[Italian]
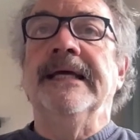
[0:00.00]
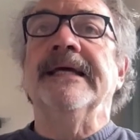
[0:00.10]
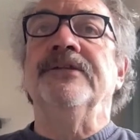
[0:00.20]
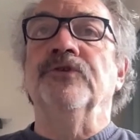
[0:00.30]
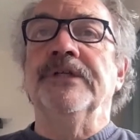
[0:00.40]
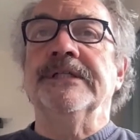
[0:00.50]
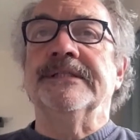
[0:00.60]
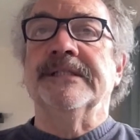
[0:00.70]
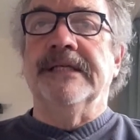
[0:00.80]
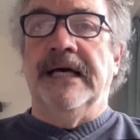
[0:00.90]
e di
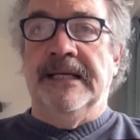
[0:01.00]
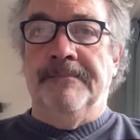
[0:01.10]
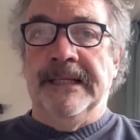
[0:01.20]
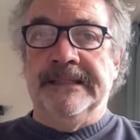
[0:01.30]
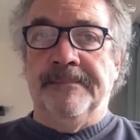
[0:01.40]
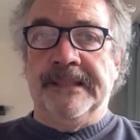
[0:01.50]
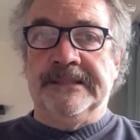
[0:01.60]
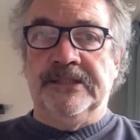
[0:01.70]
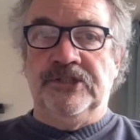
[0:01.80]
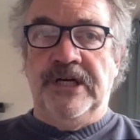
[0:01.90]
unirsi alle bande
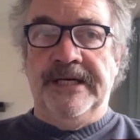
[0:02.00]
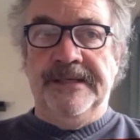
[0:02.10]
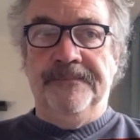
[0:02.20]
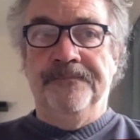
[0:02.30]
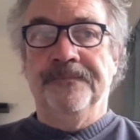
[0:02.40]
partigiane.